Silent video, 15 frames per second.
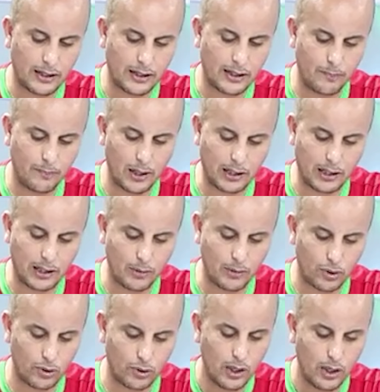غامبيا
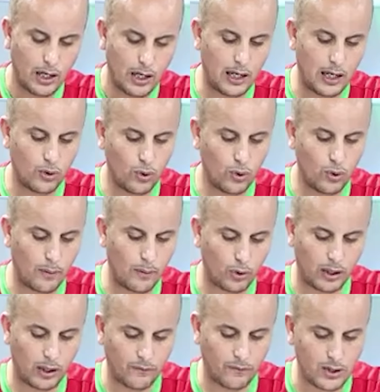الكاميرون انغولا
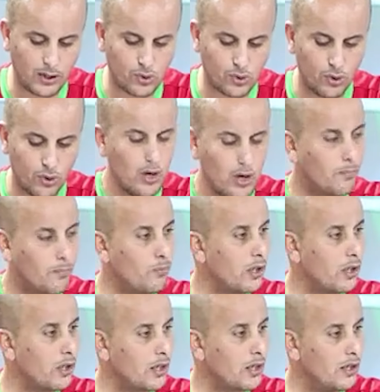بوركينا فاسو
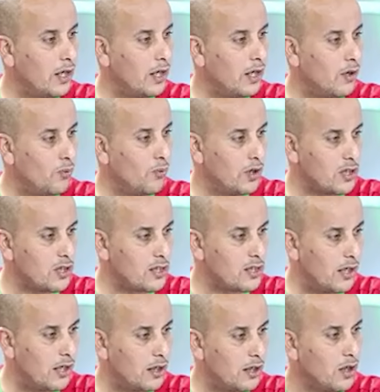موريتانيا
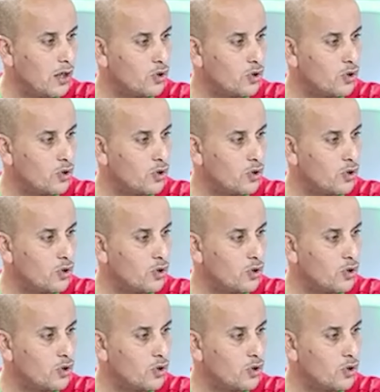والجزائر